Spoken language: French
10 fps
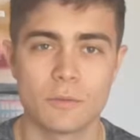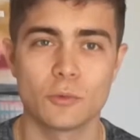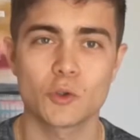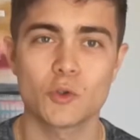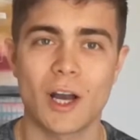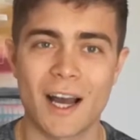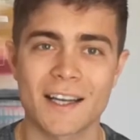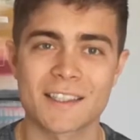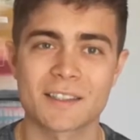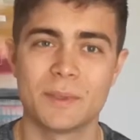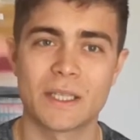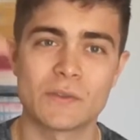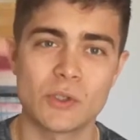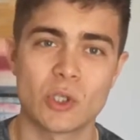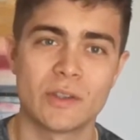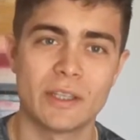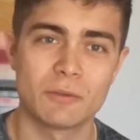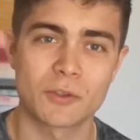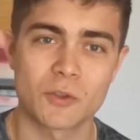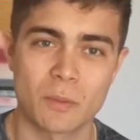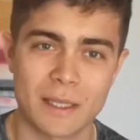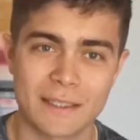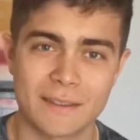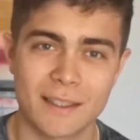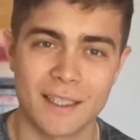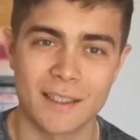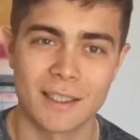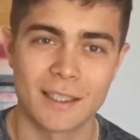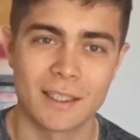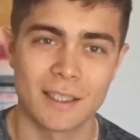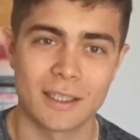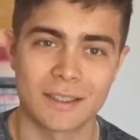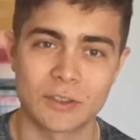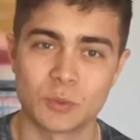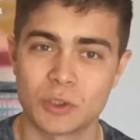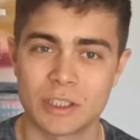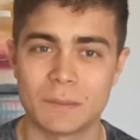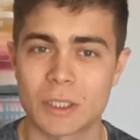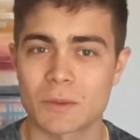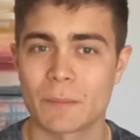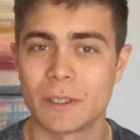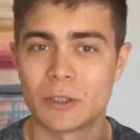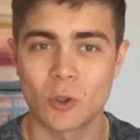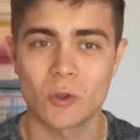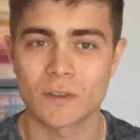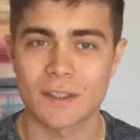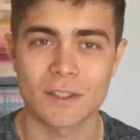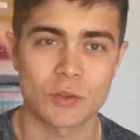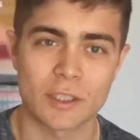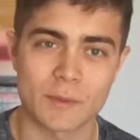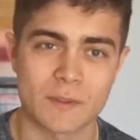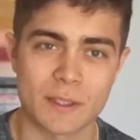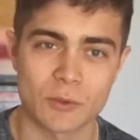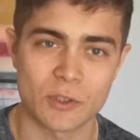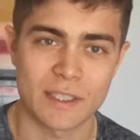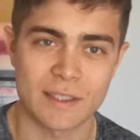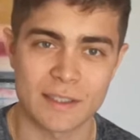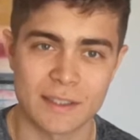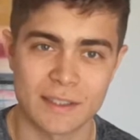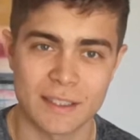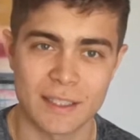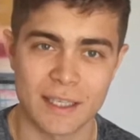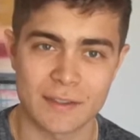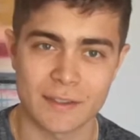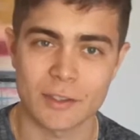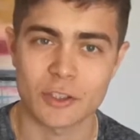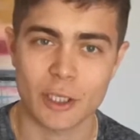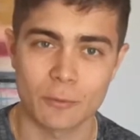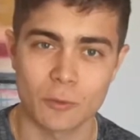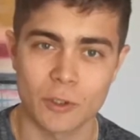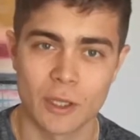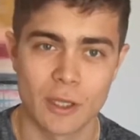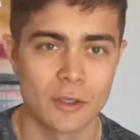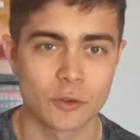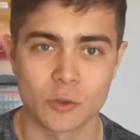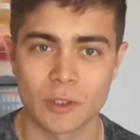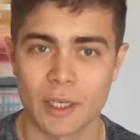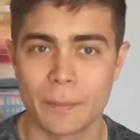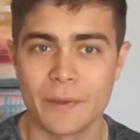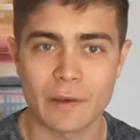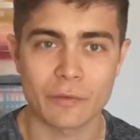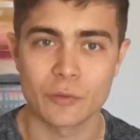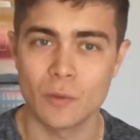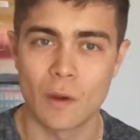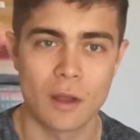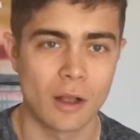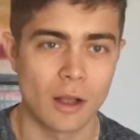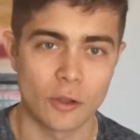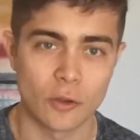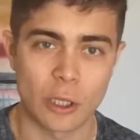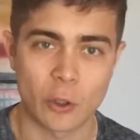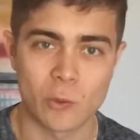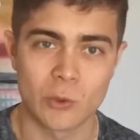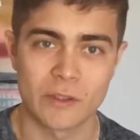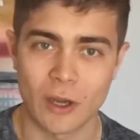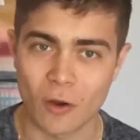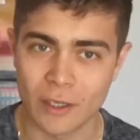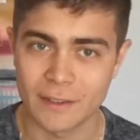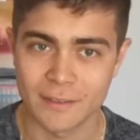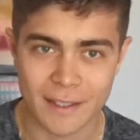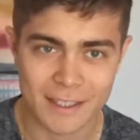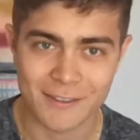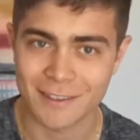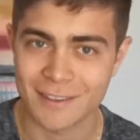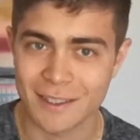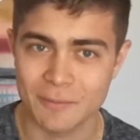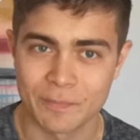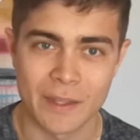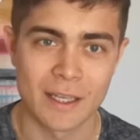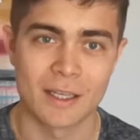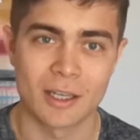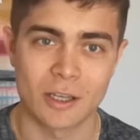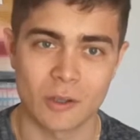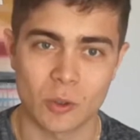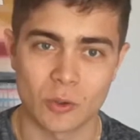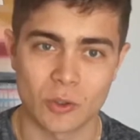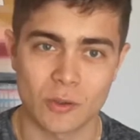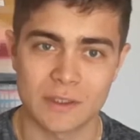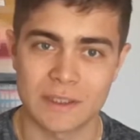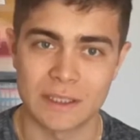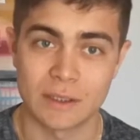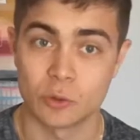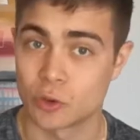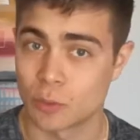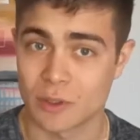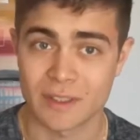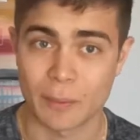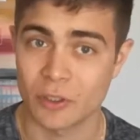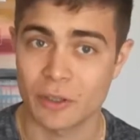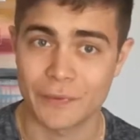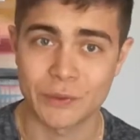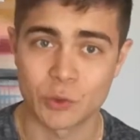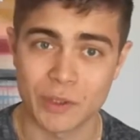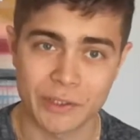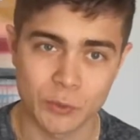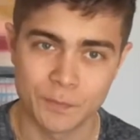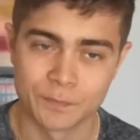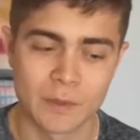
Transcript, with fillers: Bonjour Axe, bienvenue à notre dévotion matinale. Euh, si tu ne me connais pas, je m'appelle Corentin, je suis responsable jeunesse ici à Axe 21 Sherbrooke. Je te souhaite la bienvenue euh, dans la communauté en ligne d'Axe 21. Euh, si justement c'est ta première fois que tu te joins à nous.